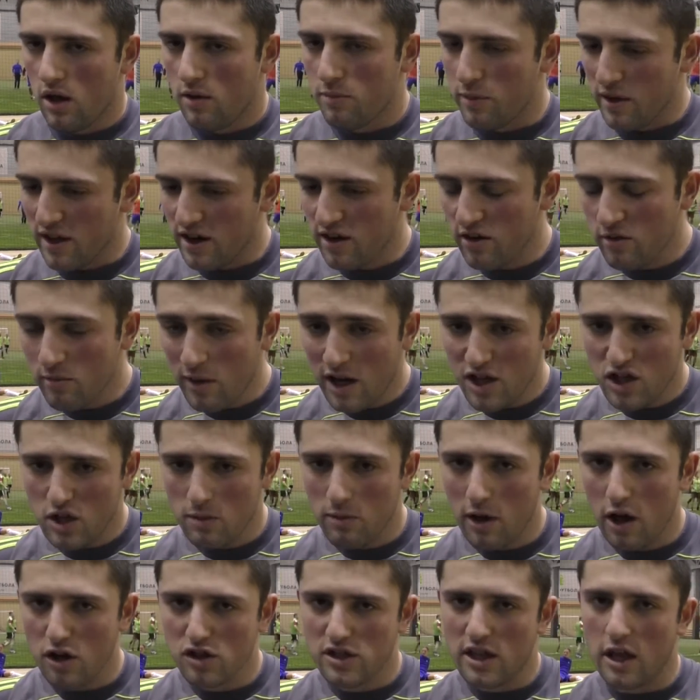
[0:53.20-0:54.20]
В перерыве матча
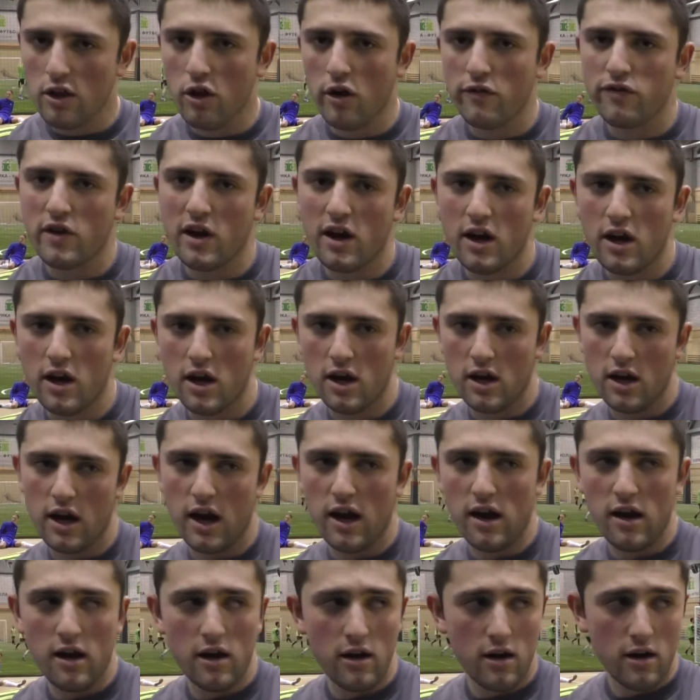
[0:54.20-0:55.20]
была установка
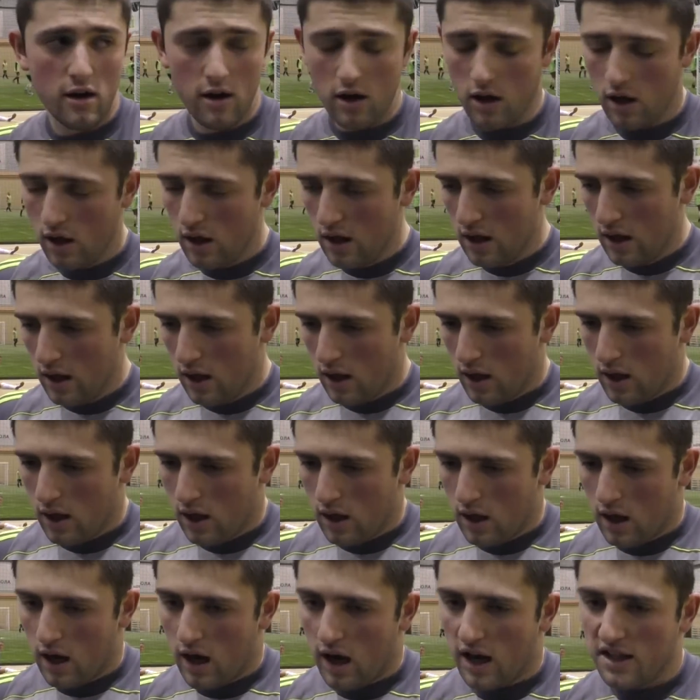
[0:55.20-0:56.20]
а,
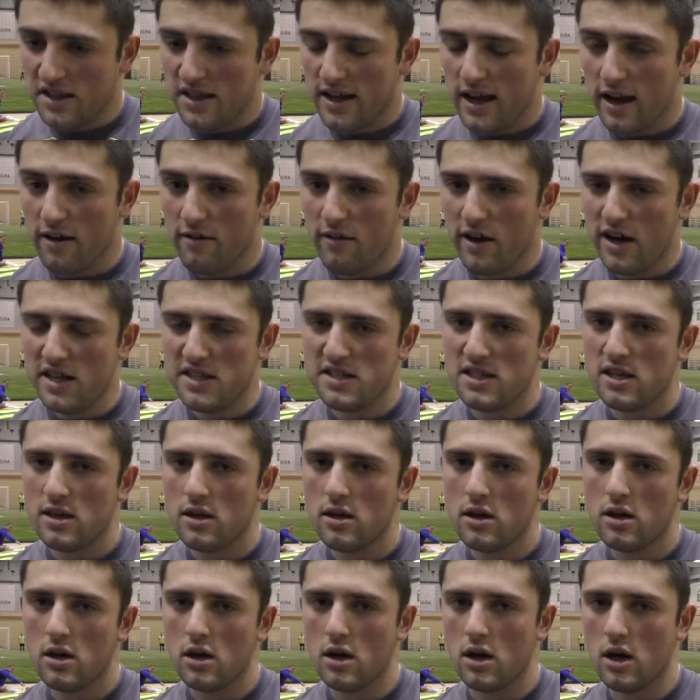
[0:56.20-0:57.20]
атаковать,
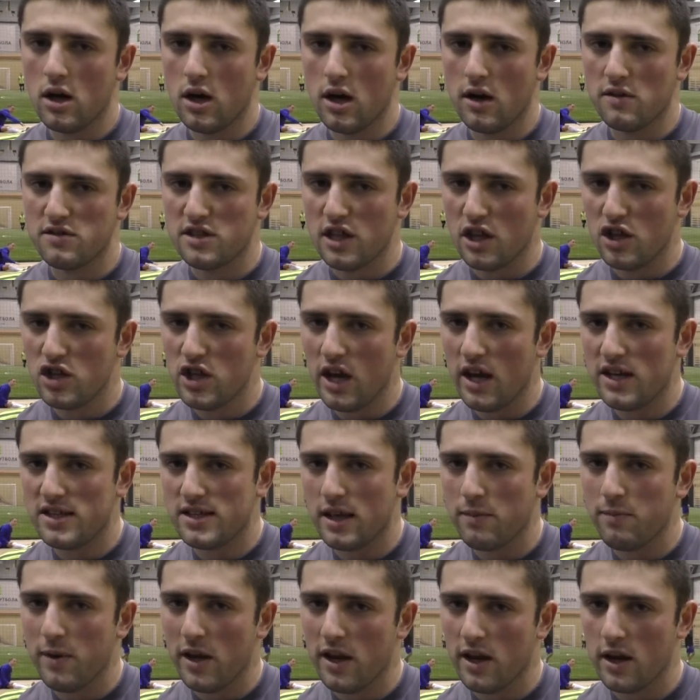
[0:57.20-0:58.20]
а, встречать
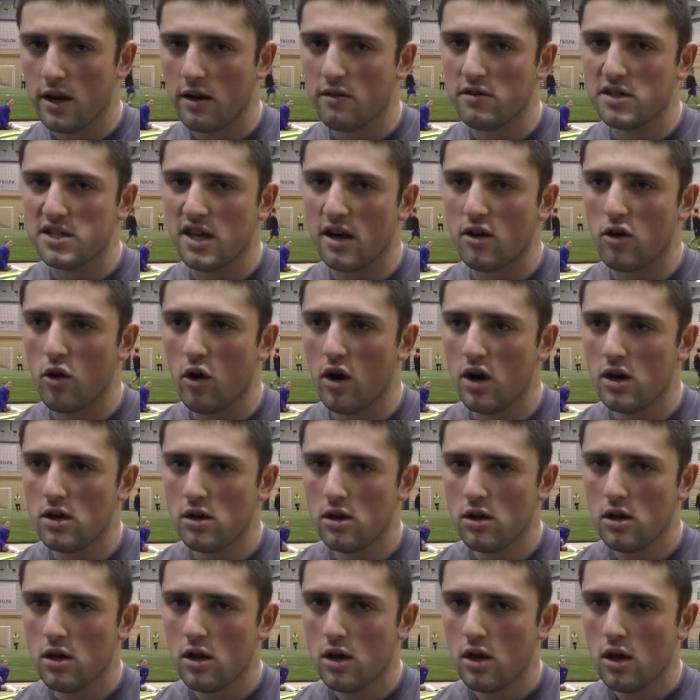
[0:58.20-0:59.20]
соперника высоко,
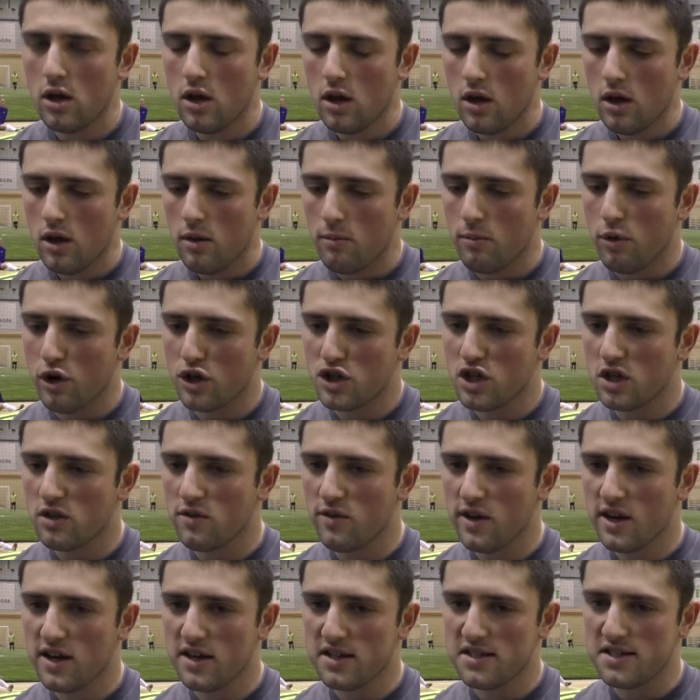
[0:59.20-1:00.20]
больше
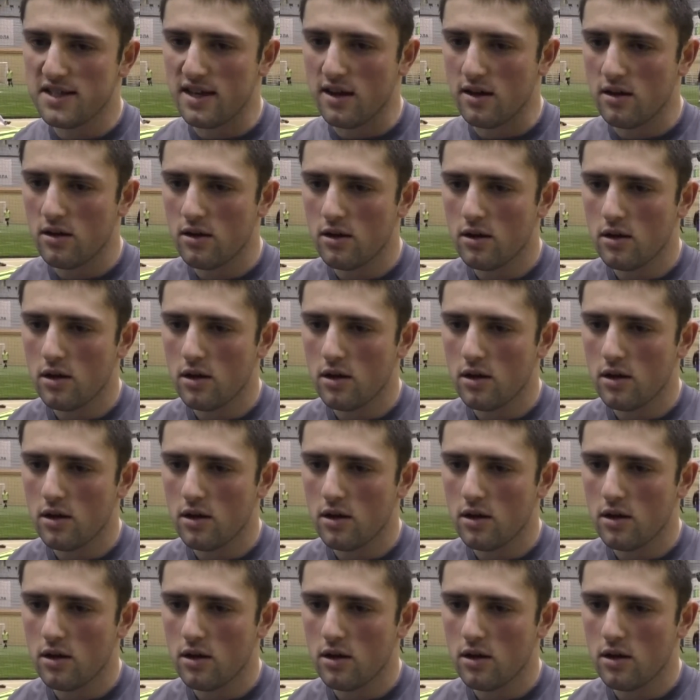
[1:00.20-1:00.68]
двигаться.